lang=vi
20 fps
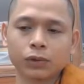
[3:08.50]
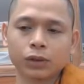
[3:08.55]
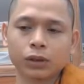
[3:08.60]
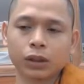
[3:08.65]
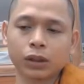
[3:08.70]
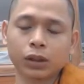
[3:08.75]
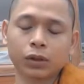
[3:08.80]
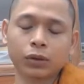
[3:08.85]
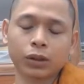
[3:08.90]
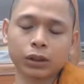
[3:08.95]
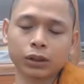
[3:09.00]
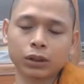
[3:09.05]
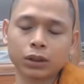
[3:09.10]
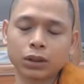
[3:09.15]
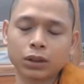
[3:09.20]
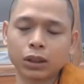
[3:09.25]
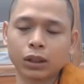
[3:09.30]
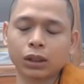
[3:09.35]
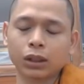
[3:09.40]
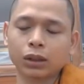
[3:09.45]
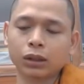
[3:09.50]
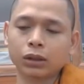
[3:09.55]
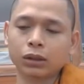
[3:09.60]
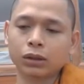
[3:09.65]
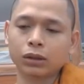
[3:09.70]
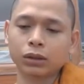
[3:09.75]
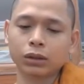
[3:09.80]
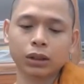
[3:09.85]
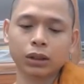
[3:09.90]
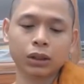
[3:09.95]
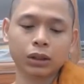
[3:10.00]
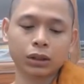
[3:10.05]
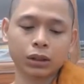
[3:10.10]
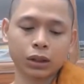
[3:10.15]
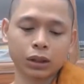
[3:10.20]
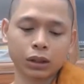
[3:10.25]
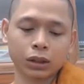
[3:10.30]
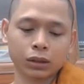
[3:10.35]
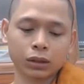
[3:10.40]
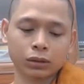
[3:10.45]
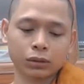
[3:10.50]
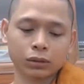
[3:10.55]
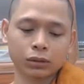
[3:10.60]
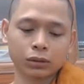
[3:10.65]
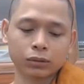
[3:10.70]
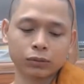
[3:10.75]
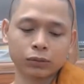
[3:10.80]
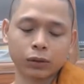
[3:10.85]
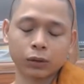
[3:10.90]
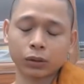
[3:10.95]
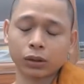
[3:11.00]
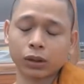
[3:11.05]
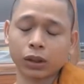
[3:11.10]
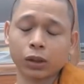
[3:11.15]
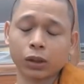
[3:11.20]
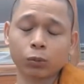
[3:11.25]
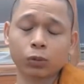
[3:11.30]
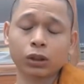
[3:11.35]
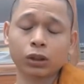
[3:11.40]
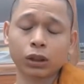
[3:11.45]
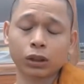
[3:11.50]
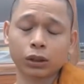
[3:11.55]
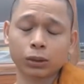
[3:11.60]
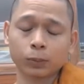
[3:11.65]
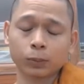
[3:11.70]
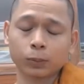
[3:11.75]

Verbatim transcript: từng có anh cư sĩ đương nhiên là vào cái thời không có dịch